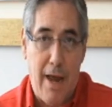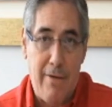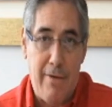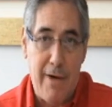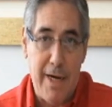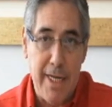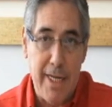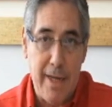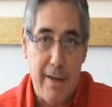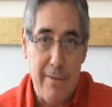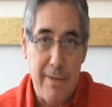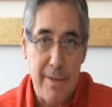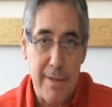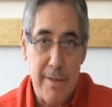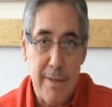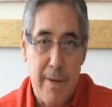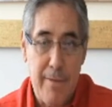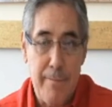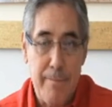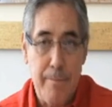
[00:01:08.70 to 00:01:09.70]
las
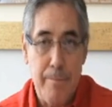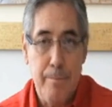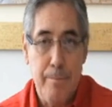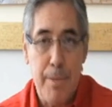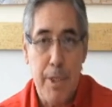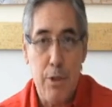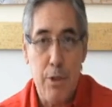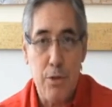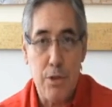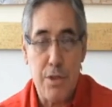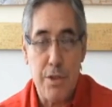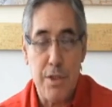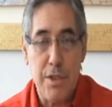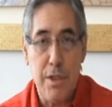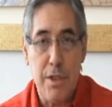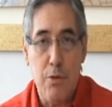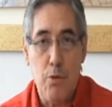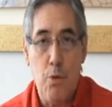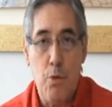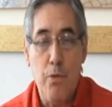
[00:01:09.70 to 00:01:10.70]
variables. Pero
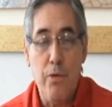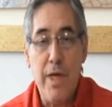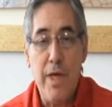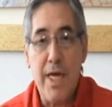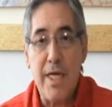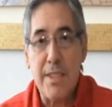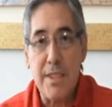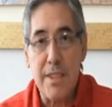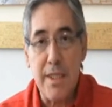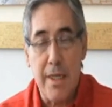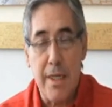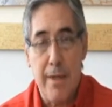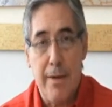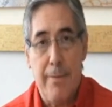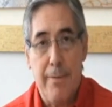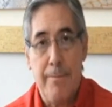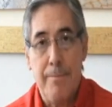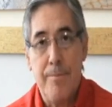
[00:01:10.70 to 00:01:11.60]
si hubiese